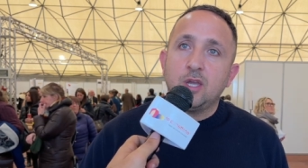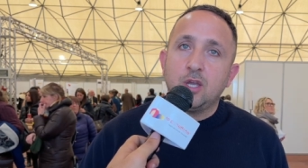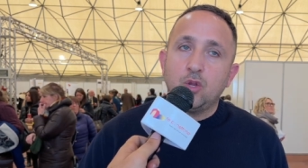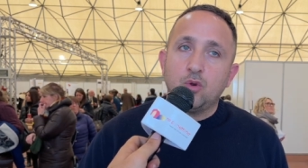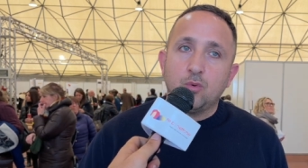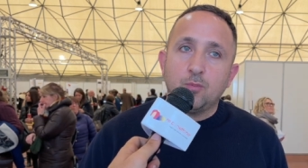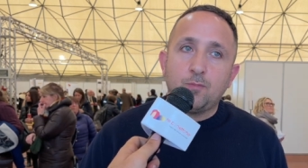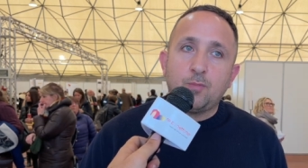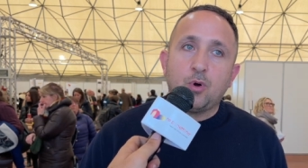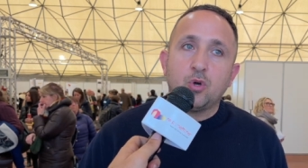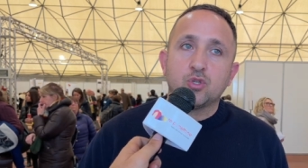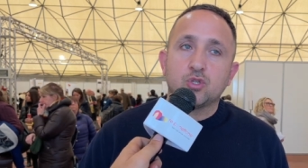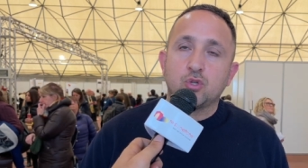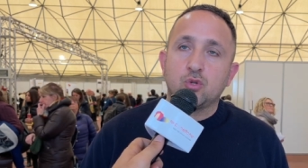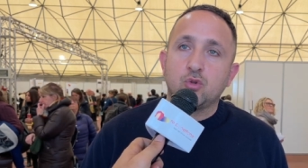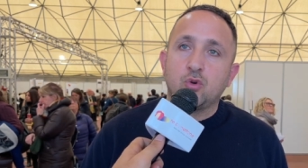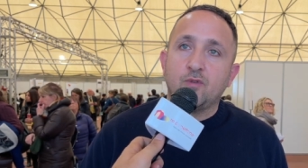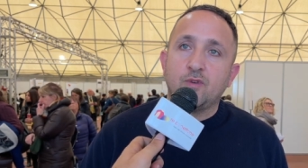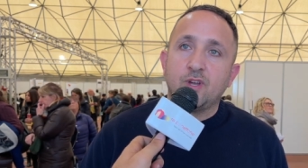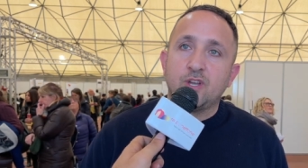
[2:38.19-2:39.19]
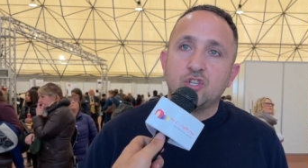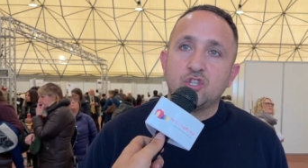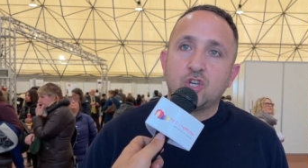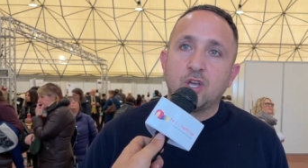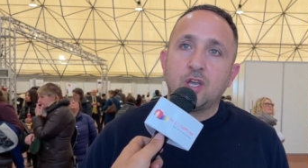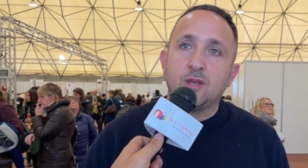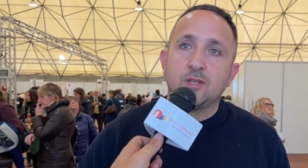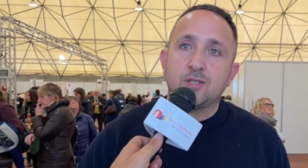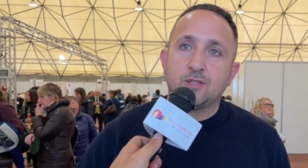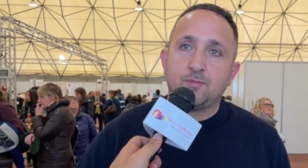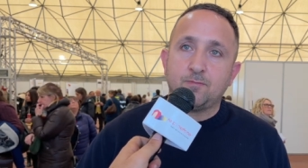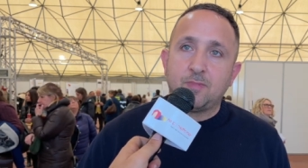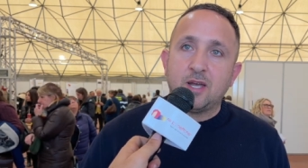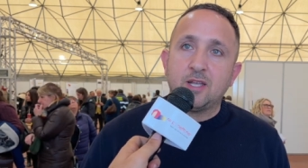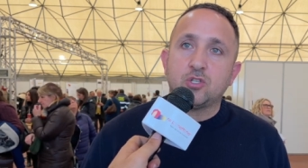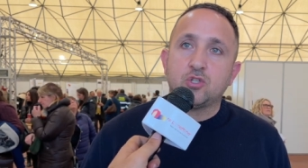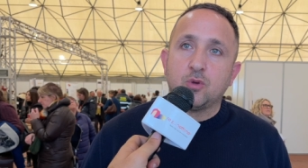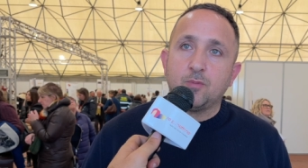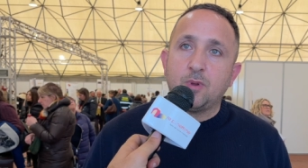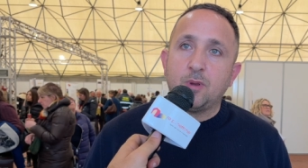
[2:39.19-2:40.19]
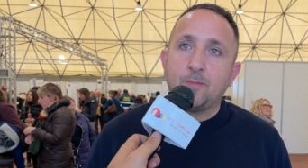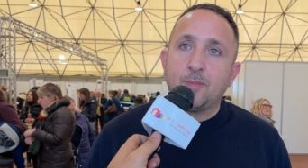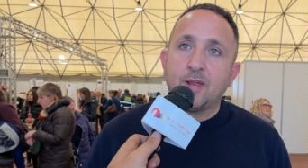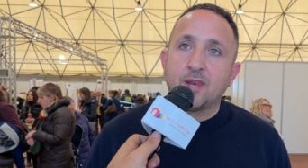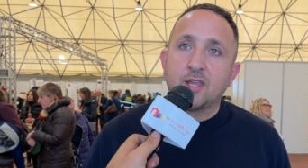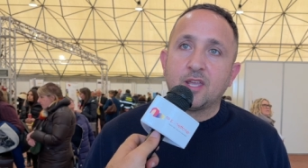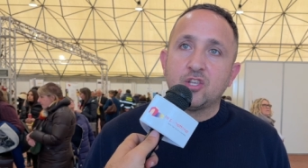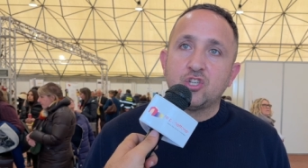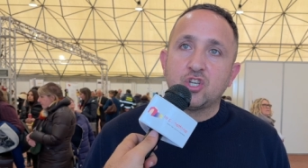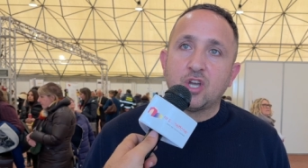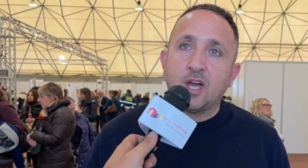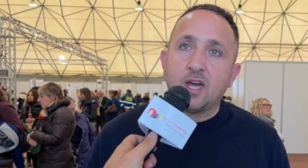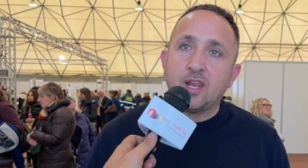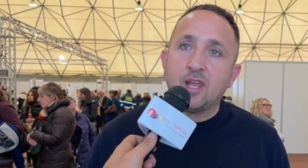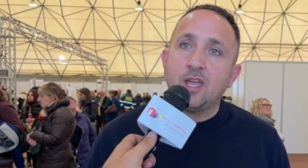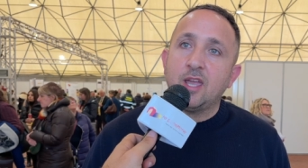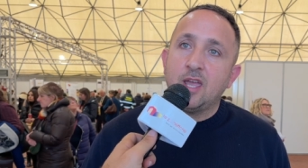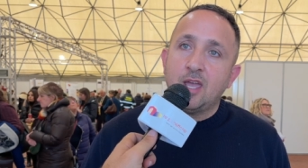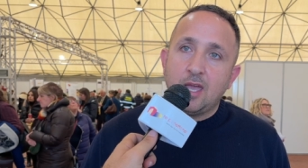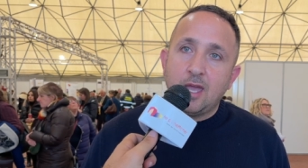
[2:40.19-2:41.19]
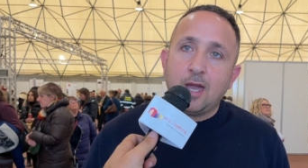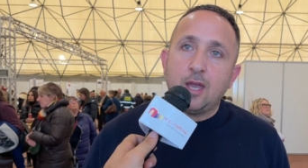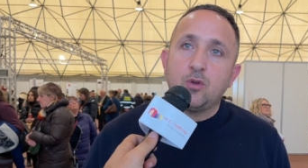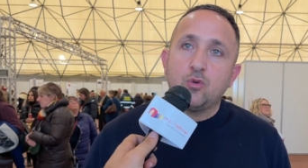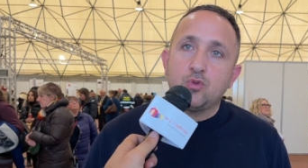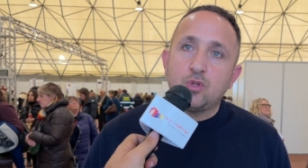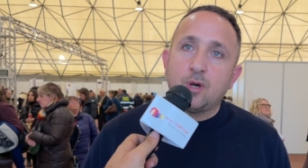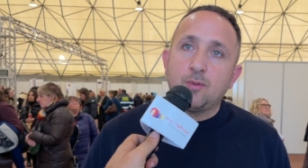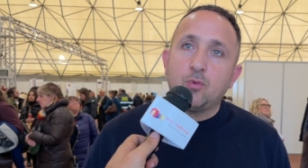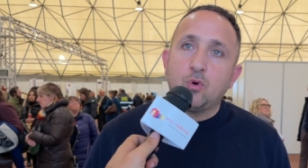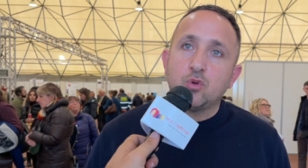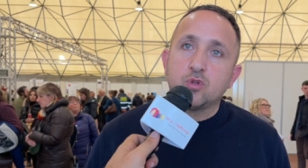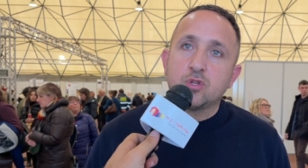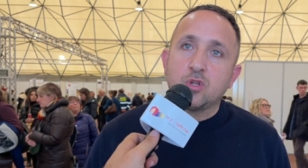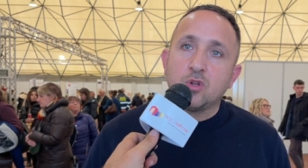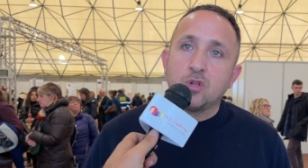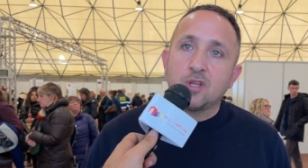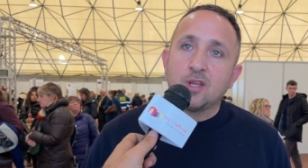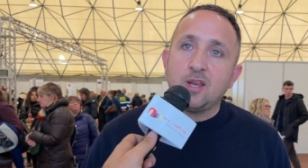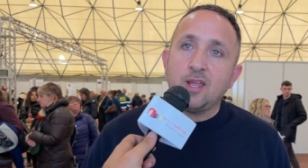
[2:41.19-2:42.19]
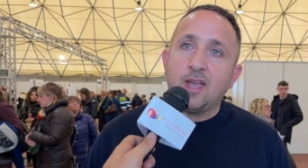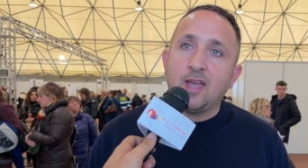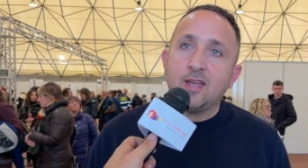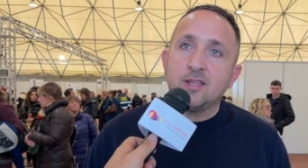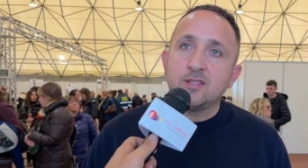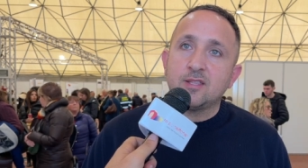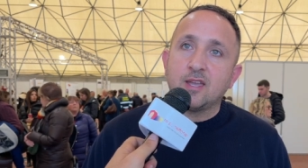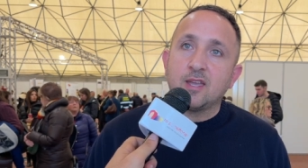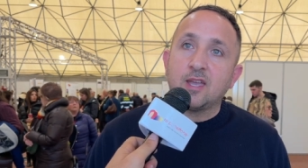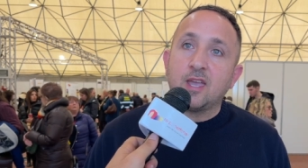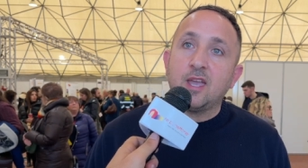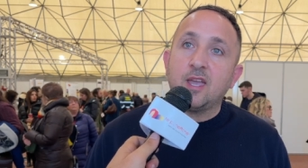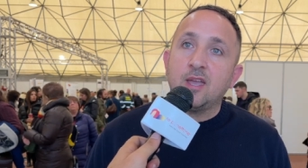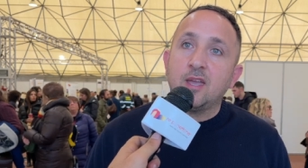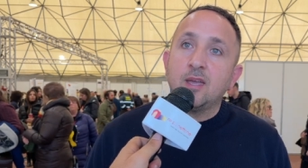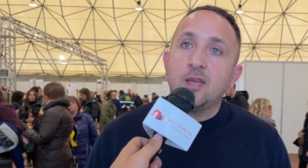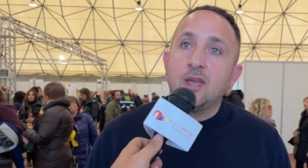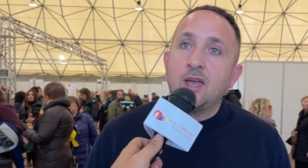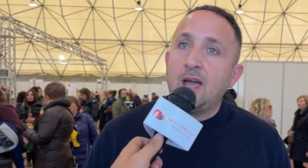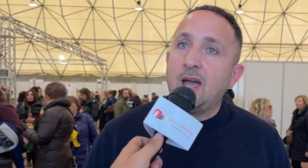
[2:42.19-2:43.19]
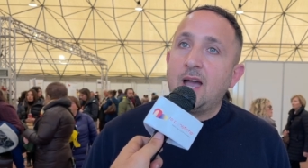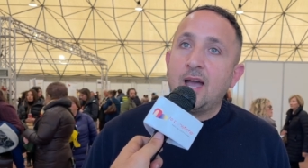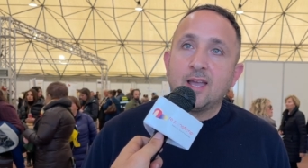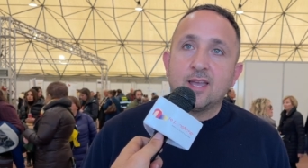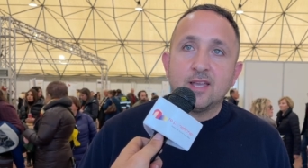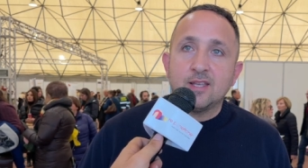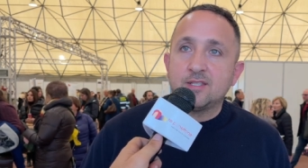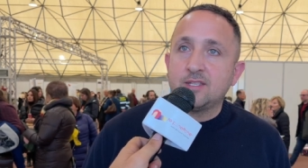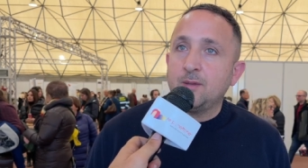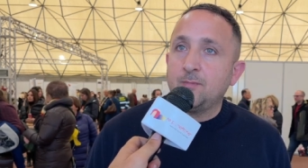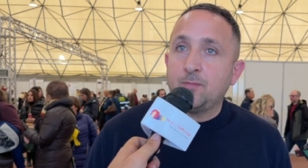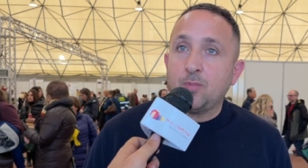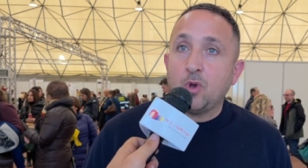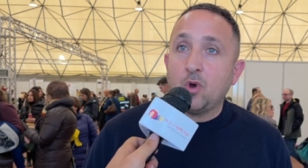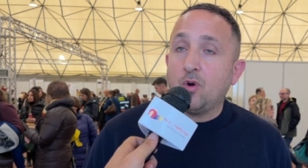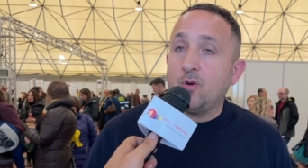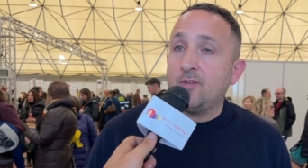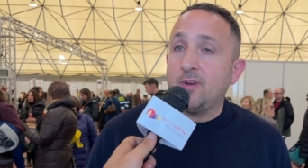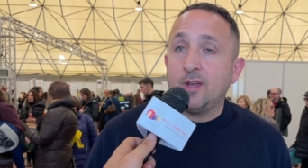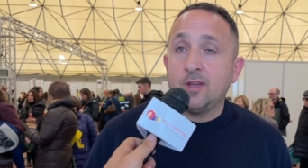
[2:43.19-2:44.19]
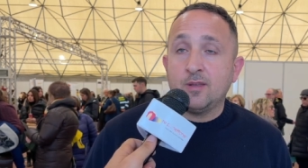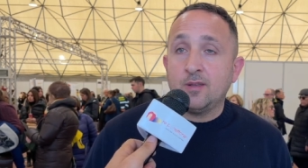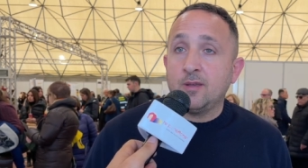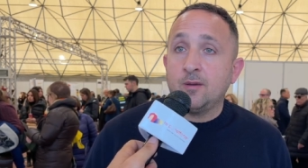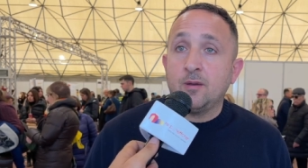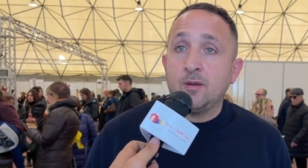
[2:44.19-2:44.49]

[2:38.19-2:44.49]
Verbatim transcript: in un posto dove c'è spazio per parcheggiare aiuta molto il cliente che anche se piove